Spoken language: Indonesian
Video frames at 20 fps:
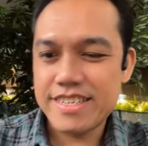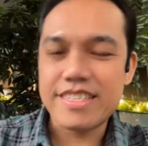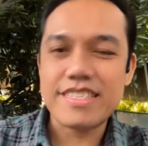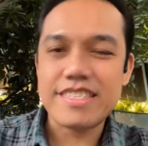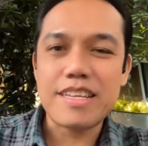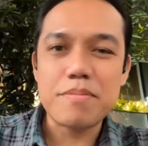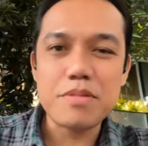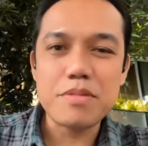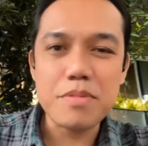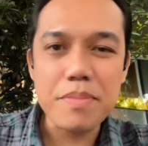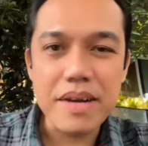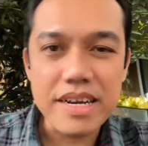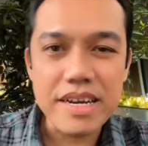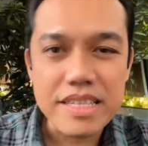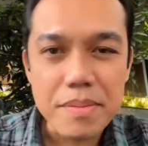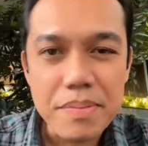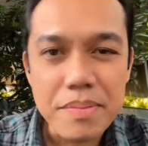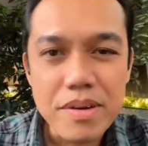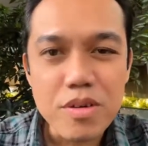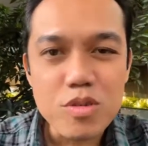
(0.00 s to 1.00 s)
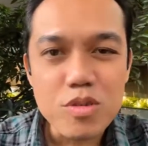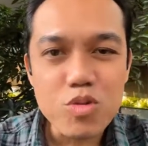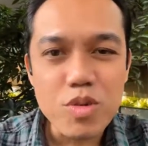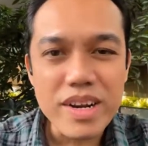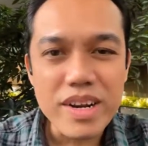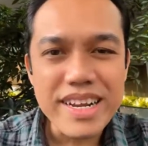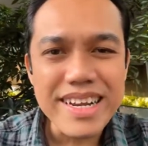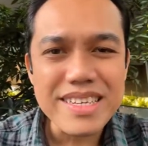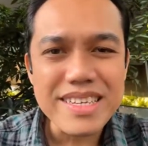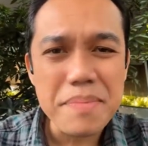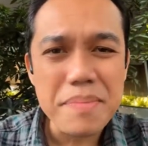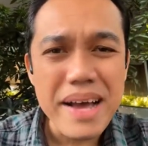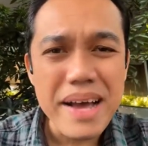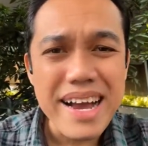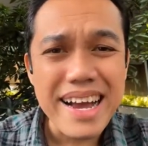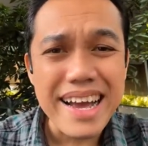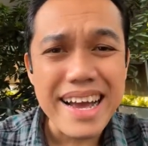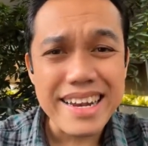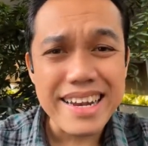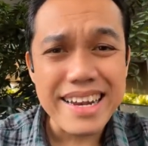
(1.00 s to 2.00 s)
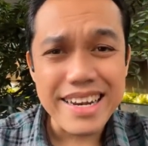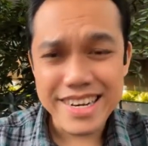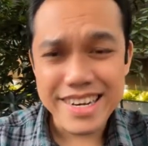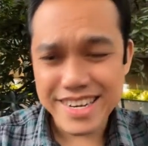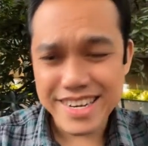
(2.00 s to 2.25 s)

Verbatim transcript: tetap semangat tapi kok suaranya nggak semangat